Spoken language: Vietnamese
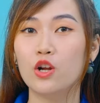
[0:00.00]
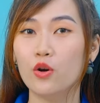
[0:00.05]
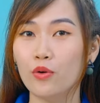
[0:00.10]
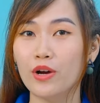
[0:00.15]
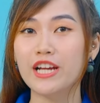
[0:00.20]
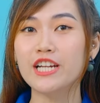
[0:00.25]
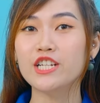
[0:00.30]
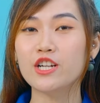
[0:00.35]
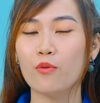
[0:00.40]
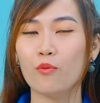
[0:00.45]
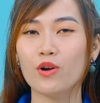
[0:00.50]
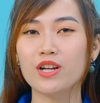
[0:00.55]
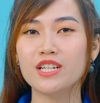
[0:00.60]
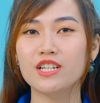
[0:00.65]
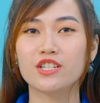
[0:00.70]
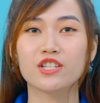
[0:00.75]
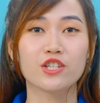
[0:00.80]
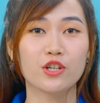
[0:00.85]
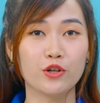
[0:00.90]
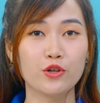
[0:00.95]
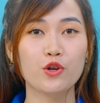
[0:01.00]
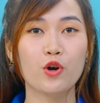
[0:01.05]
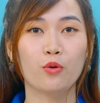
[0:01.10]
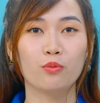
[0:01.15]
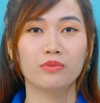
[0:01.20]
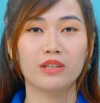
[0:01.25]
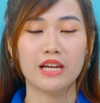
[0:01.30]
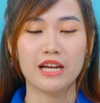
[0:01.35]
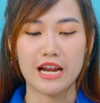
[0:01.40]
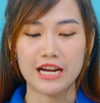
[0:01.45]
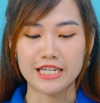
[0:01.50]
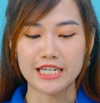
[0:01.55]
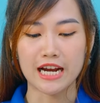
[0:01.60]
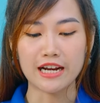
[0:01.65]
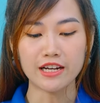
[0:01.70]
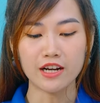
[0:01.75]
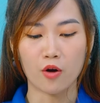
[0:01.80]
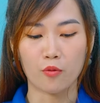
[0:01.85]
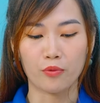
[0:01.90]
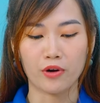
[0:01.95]
Lưu ý trong quá trình sử dụng thì để
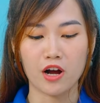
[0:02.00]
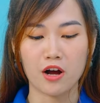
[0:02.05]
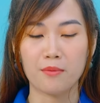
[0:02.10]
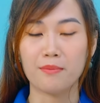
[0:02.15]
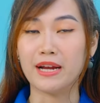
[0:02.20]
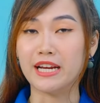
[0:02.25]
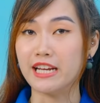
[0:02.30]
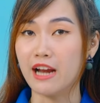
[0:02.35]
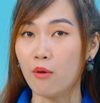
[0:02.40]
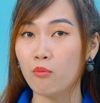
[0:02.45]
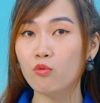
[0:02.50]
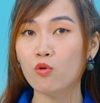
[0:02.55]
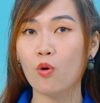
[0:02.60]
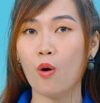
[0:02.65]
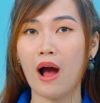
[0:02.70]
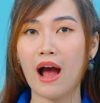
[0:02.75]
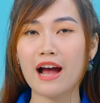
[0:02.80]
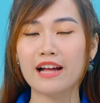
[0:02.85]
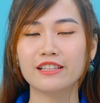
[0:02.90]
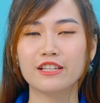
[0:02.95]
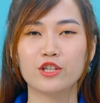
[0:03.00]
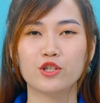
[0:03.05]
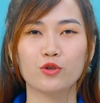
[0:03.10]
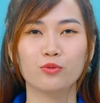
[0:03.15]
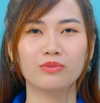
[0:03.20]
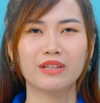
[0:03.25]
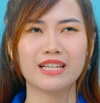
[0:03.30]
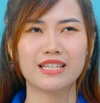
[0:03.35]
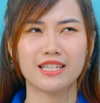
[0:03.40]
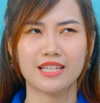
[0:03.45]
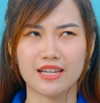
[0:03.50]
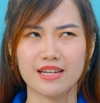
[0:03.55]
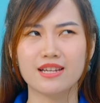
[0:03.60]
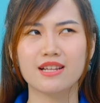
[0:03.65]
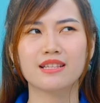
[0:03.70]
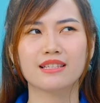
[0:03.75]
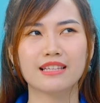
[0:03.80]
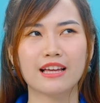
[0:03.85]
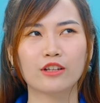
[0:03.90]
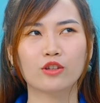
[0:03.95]
tránh động cơ bị nóng quá thì chúng ta chỉ
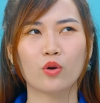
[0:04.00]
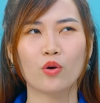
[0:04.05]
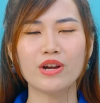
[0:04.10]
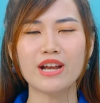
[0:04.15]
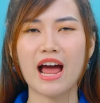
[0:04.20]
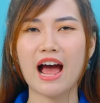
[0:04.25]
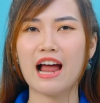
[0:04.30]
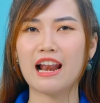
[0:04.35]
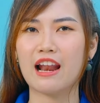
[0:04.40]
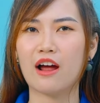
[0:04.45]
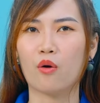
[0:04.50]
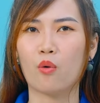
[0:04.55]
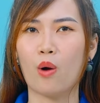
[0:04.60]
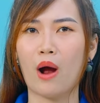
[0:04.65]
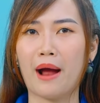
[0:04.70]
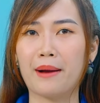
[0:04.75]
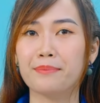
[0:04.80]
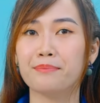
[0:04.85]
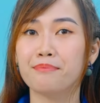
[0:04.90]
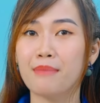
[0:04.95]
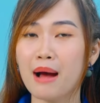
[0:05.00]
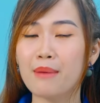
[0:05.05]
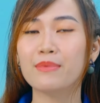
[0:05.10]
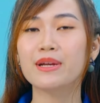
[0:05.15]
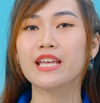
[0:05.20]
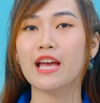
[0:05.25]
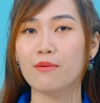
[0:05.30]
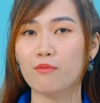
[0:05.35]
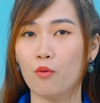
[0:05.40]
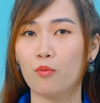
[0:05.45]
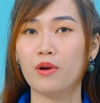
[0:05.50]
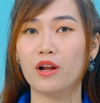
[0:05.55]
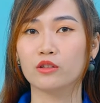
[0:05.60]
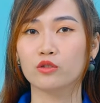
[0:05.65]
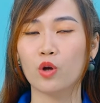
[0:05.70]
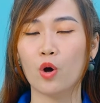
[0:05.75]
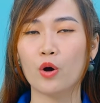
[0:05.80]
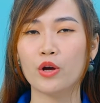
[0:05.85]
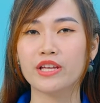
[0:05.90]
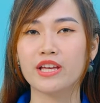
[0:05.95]
nên xay tối đa là khoảng 30 giây một lần
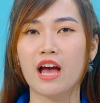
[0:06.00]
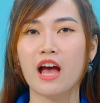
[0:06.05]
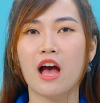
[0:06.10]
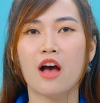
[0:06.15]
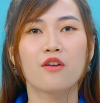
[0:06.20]
thôi,